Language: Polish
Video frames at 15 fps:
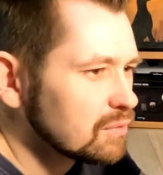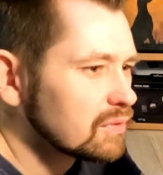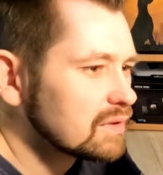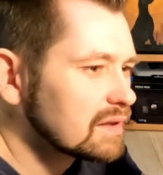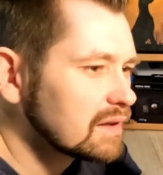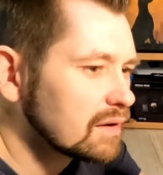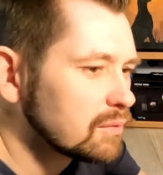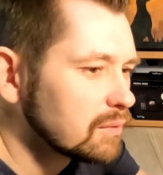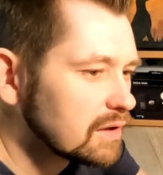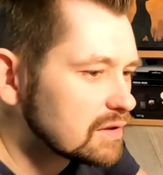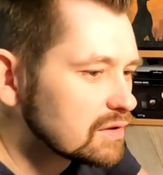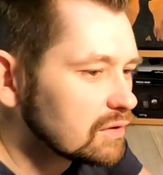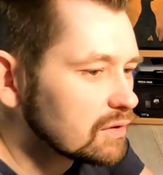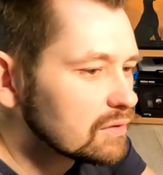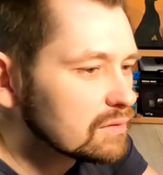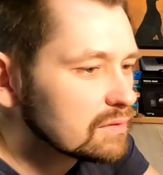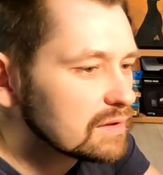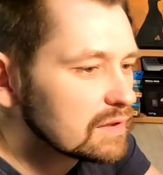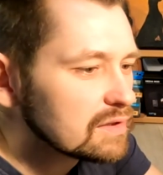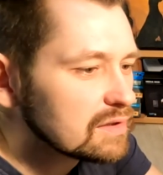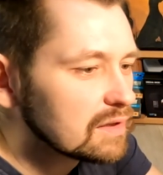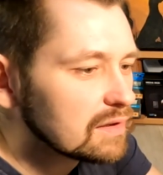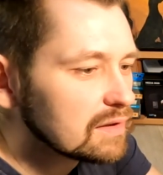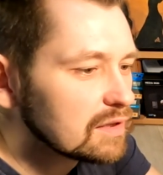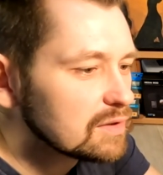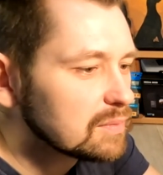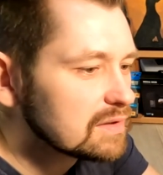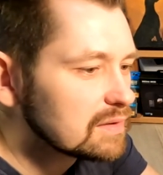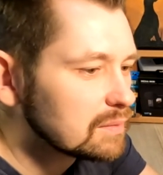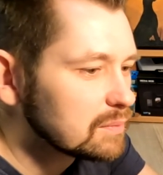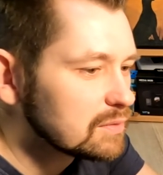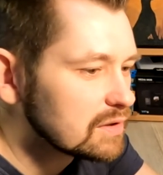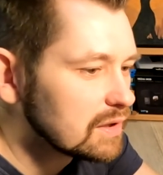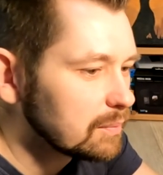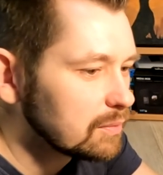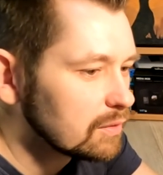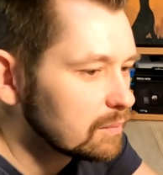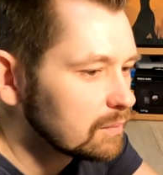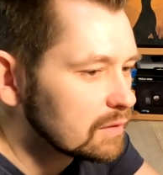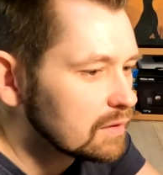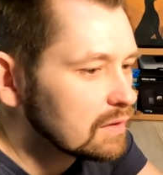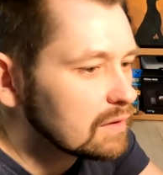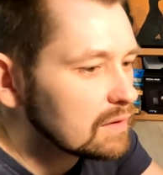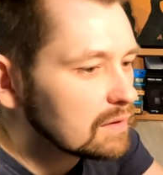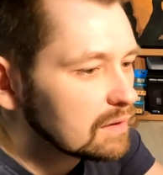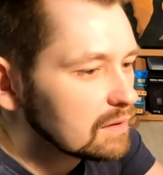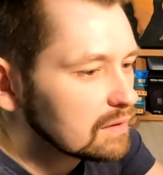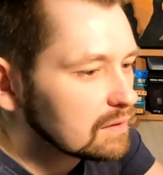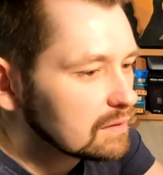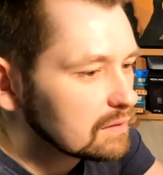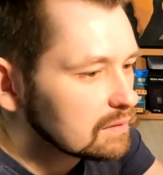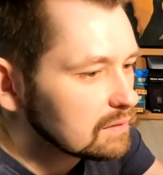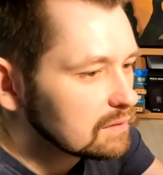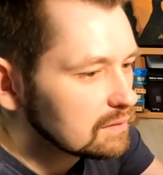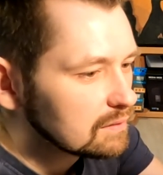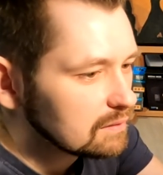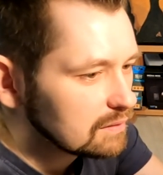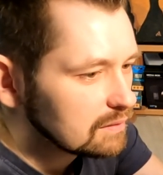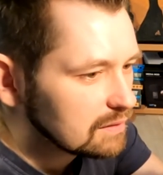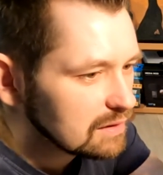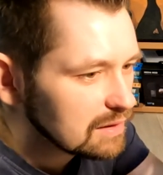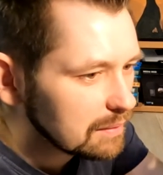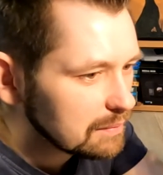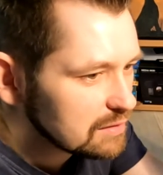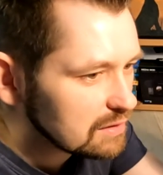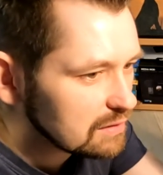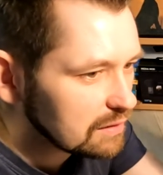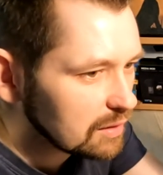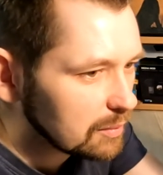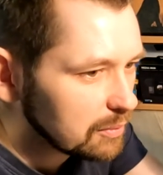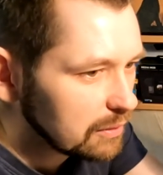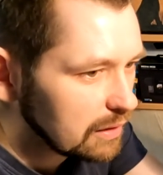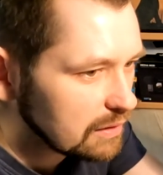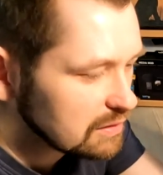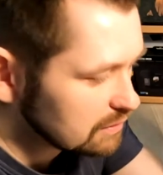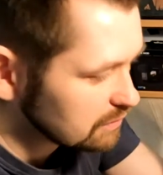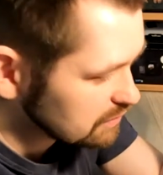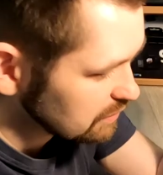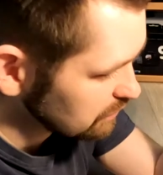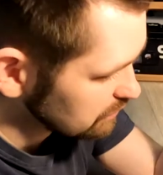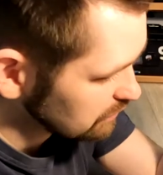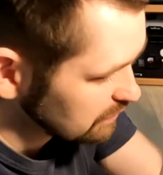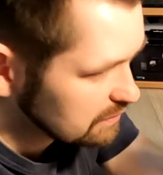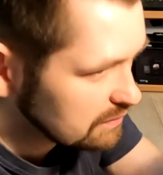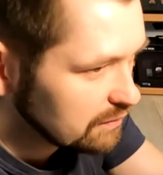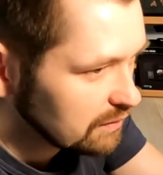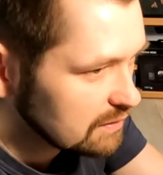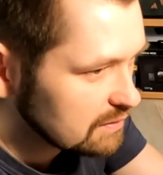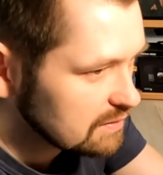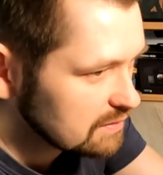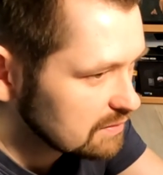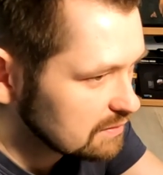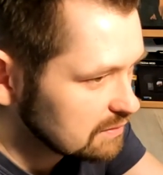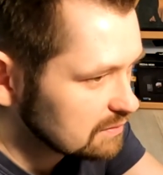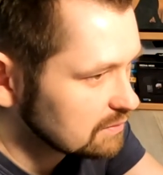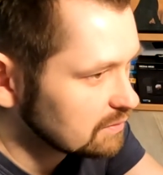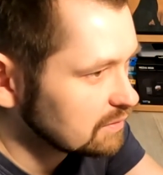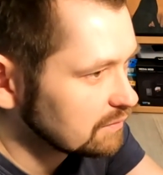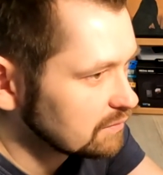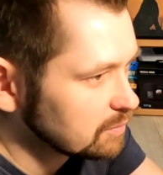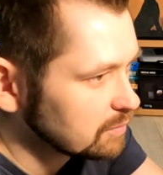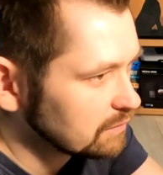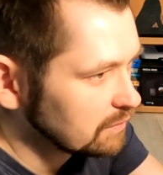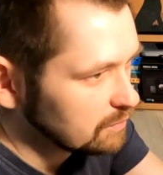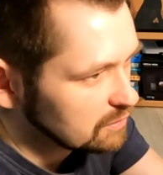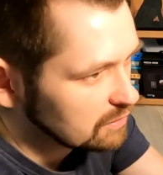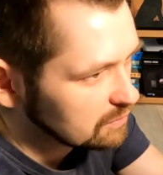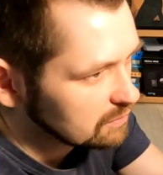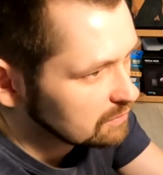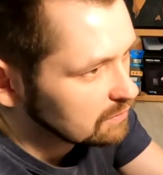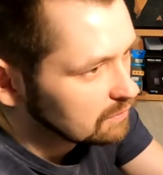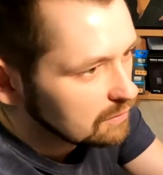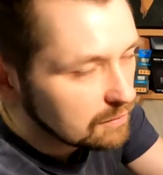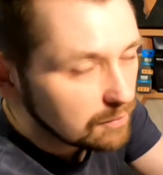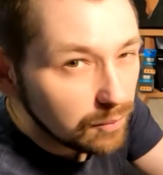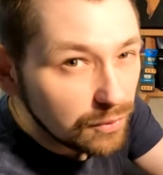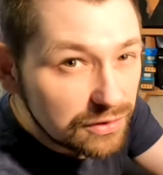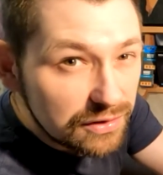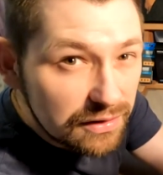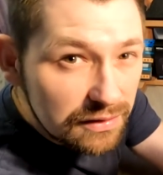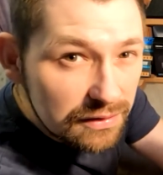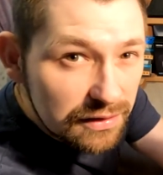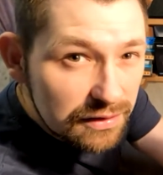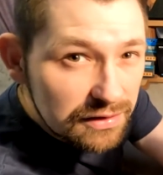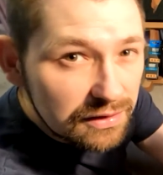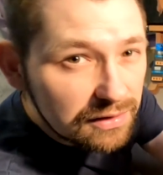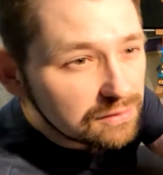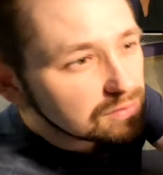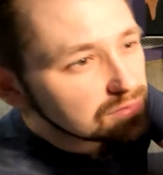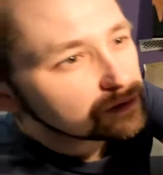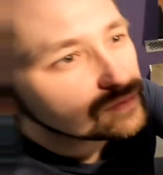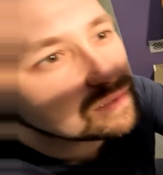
było takie kółeczko, też na taśmę samoprzylepną e, i nie mam zielonego pojęcia do czego to jest, więc e, no nie wypowiem się. Może jeżeli ktoś z